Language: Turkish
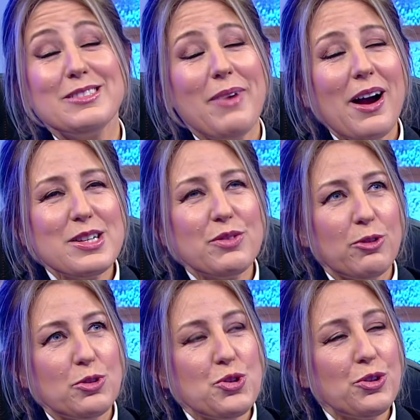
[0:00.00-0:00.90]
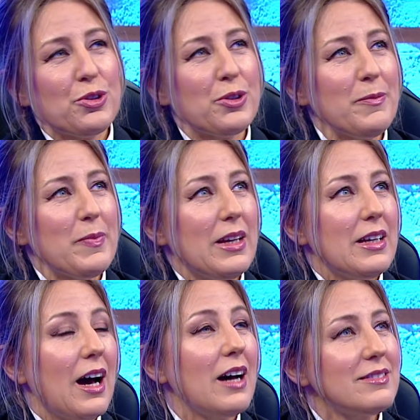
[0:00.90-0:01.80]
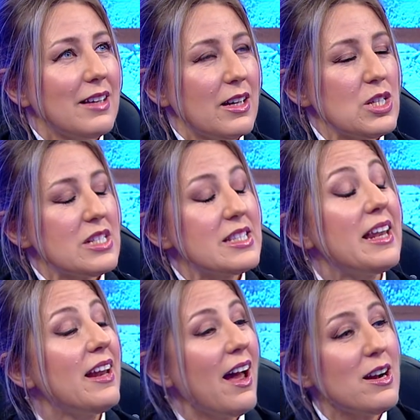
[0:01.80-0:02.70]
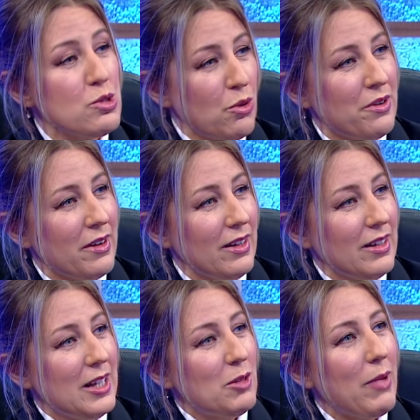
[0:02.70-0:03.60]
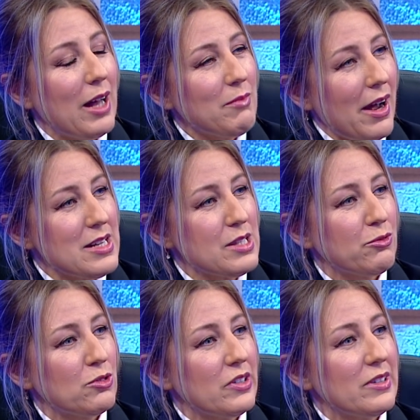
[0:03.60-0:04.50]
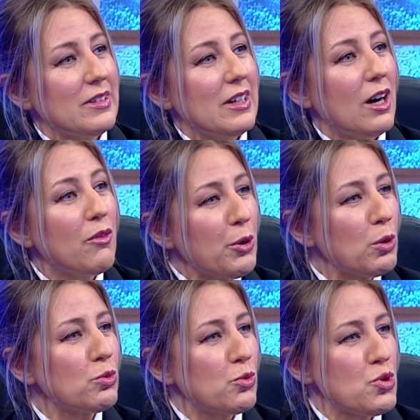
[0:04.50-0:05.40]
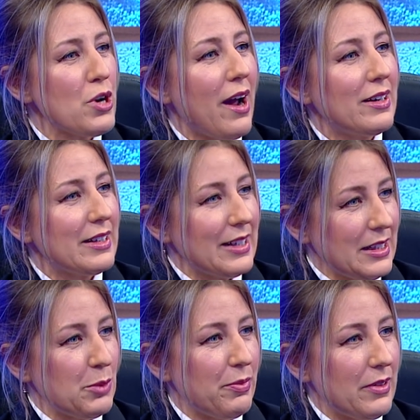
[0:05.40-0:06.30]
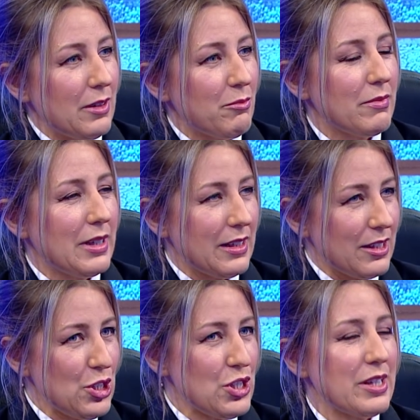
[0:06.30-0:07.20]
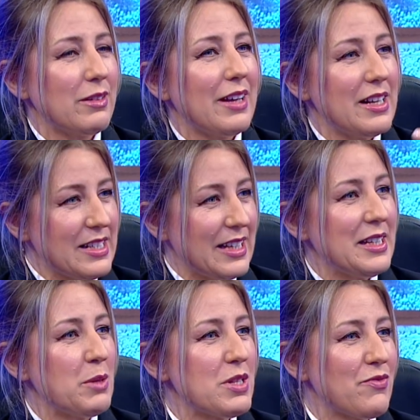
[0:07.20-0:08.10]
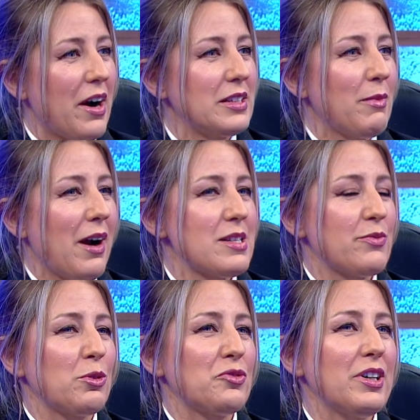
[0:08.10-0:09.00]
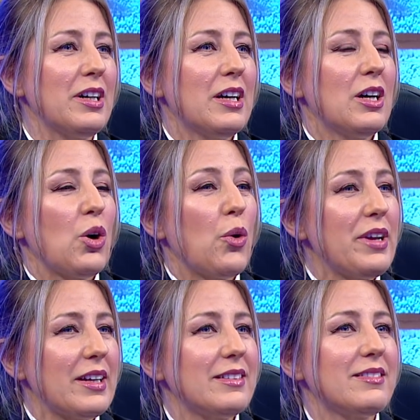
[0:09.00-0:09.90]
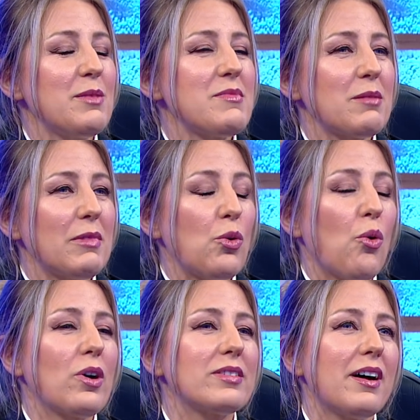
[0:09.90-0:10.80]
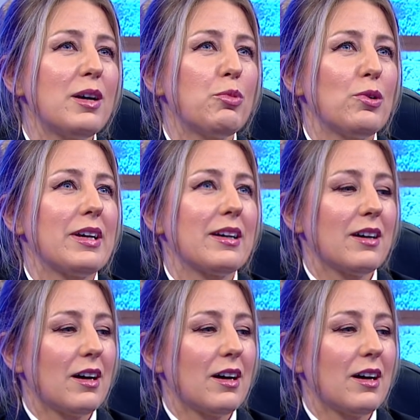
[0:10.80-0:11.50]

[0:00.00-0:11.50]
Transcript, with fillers: Merzifon çünkü hatta seneler sonra ben Merzifon'a havayolu uçağıyla inip bir işte etkinliğimiz vardı Merzifon'da. Oraya gittiğim zaman o kadar böyle